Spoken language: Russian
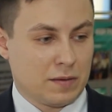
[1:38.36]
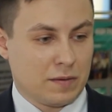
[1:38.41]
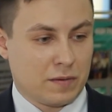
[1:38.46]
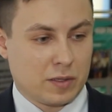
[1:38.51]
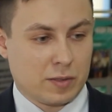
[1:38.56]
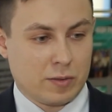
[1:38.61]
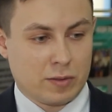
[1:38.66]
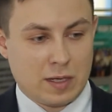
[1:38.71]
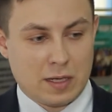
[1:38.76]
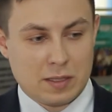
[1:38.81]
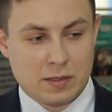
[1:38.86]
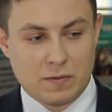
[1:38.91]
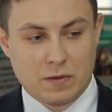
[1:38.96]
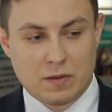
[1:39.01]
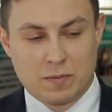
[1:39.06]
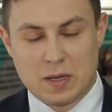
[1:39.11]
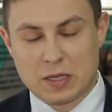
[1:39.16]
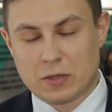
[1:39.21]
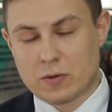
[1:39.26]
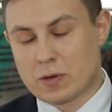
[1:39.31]
в результате
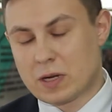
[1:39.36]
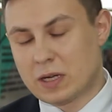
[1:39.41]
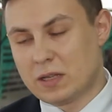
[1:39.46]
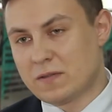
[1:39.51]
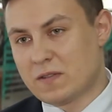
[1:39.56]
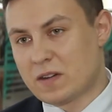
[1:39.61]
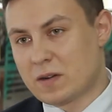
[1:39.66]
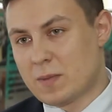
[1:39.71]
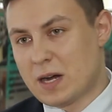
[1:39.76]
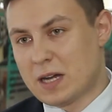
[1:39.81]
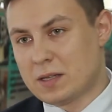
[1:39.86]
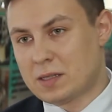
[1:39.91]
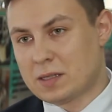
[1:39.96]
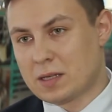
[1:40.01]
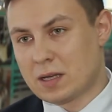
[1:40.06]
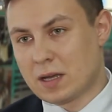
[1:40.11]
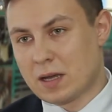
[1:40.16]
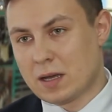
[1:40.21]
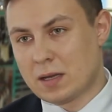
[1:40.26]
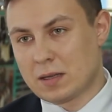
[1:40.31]
вот потока
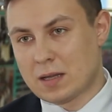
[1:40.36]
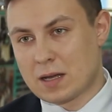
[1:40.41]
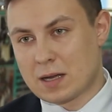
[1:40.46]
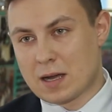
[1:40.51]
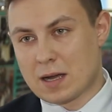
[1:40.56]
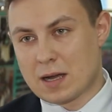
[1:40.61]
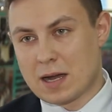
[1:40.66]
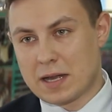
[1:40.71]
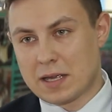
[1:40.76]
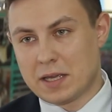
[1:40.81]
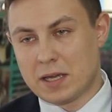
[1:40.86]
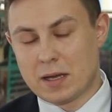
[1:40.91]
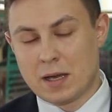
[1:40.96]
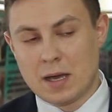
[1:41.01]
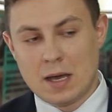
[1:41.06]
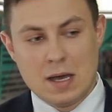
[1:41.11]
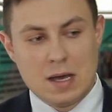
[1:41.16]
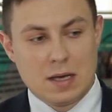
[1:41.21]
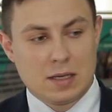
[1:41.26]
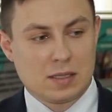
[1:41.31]
информации, так как они
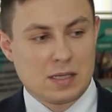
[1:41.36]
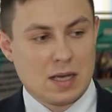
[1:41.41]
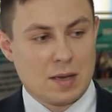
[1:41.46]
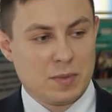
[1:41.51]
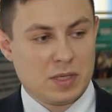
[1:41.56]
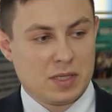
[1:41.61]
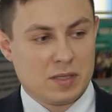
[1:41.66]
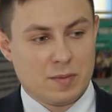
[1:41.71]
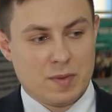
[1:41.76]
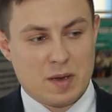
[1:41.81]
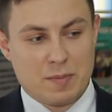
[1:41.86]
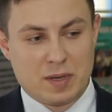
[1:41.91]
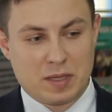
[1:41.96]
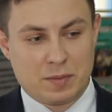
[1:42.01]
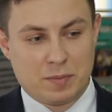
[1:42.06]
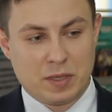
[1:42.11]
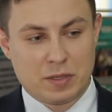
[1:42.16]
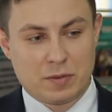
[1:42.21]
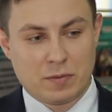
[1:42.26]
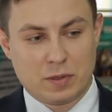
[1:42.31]
сами себя
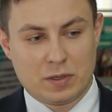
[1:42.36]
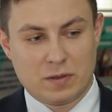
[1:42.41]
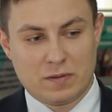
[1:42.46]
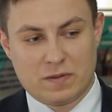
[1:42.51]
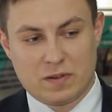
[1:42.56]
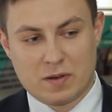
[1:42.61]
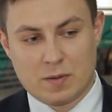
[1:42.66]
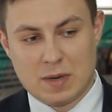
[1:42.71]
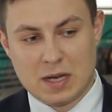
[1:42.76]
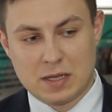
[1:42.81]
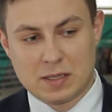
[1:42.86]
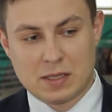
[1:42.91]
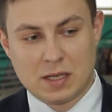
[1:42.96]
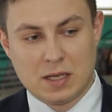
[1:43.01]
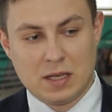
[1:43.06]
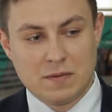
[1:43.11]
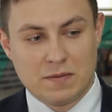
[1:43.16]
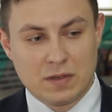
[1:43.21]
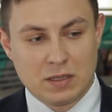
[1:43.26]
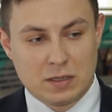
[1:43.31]
подпитывают
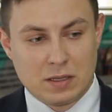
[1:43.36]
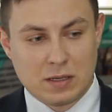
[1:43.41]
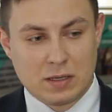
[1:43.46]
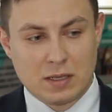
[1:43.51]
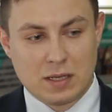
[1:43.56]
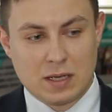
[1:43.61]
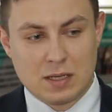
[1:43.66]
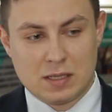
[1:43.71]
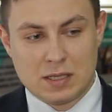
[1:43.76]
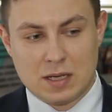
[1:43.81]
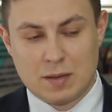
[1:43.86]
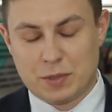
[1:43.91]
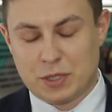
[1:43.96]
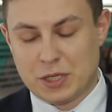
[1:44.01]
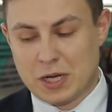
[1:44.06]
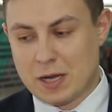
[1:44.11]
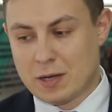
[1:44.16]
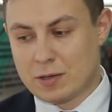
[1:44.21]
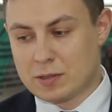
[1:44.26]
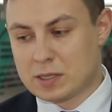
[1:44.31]
информацией и в интернете,
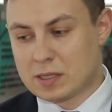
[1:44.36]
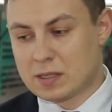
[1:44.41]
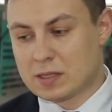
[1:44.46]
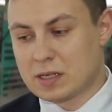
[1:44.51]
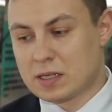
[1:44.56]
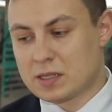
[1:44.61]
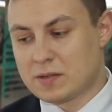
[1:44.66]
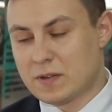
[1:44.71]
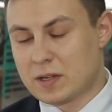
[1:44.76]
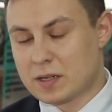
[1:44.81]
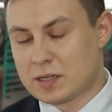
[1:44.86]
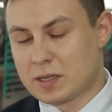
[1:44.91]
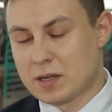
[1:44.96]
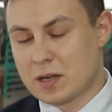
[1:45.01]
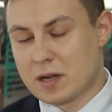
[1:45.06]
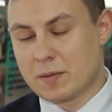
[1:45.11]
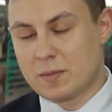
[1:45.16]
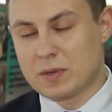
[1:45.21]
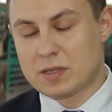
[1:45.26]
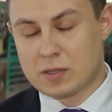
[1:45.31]
общаются со
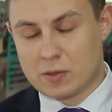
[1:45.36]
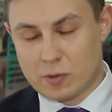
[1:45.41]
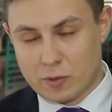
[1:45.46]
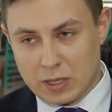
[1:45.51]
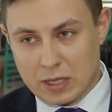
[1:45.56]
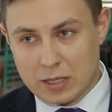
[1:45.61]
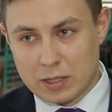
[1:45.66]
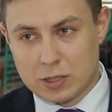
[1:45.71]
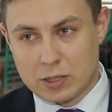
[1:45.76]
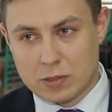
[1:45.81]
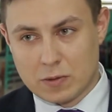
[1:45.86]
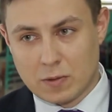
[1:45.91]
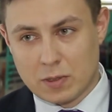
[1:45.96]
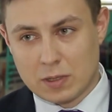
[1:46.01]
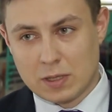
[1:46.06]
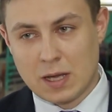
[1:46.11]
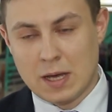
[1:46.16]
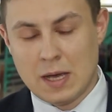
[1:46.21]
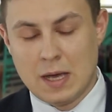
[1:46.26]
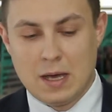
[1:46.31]
сверстниками с других
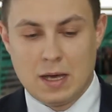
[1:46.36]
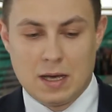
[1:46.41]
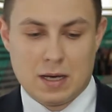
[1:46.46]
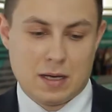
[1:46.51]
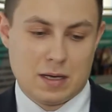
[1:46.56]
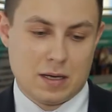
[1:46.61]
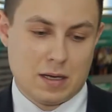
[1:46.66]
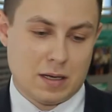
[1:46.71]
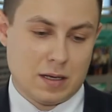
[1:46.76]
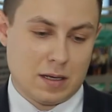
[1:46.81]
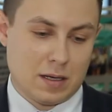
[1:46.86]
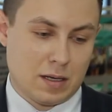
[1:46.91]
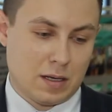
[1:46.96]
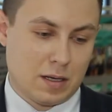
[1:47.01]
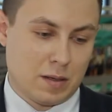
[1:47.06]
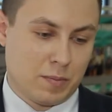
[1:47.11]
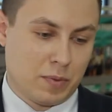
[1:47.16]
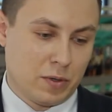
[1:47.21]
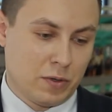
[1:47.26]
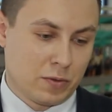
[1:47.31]
школ,
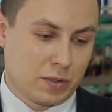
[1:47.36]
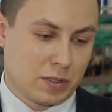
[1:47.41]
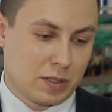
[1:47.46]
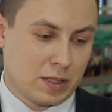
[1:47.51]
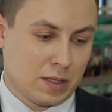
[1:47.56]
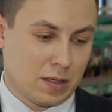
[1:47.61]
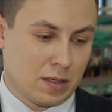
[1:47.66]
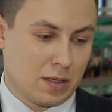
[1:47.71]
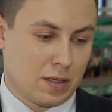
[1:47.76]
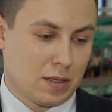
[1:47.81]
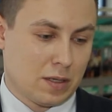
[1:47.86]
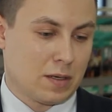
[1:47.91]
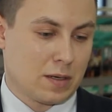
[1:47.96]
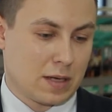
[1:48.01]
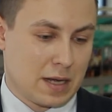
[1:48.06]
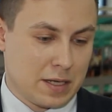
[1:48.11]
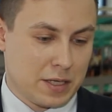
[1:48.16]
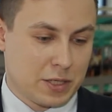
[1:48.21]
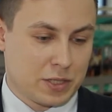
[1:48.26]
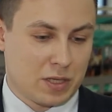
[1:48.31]
э, плюс,
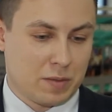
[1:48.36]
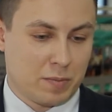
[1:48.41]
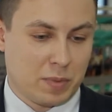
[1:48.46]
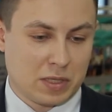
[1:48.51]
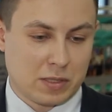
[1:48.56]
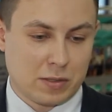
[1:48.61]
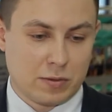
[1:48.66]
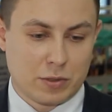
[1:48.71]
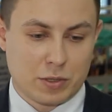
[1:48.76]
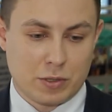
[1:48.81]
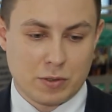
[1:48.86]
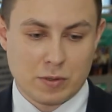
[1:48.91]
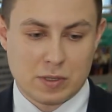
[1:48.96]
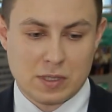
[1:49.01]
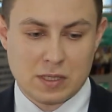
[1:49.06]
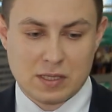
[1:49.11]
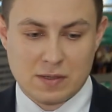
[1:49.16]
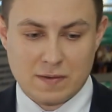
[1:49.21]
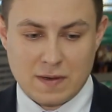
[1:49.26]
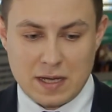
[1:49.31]
конечно,
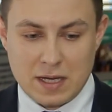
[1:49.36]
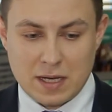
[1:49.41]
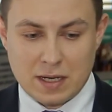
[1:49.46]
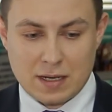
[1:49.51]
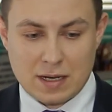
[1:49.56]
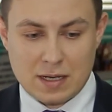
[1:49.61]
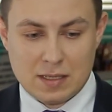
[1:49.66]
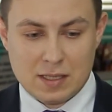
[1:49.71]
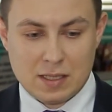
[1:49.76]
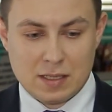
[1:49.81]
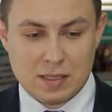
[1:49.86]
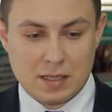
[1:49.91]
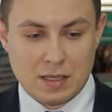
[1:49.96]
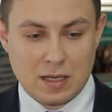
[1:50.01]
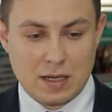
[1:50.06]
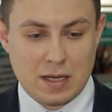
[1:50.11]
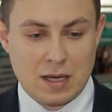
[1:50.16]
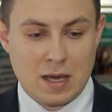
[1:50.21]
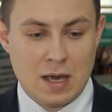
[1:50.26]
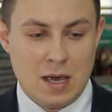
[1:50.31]
прислушиваются своих
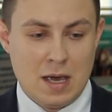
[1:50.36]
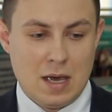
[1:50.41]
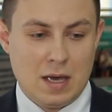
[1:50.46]
родителей.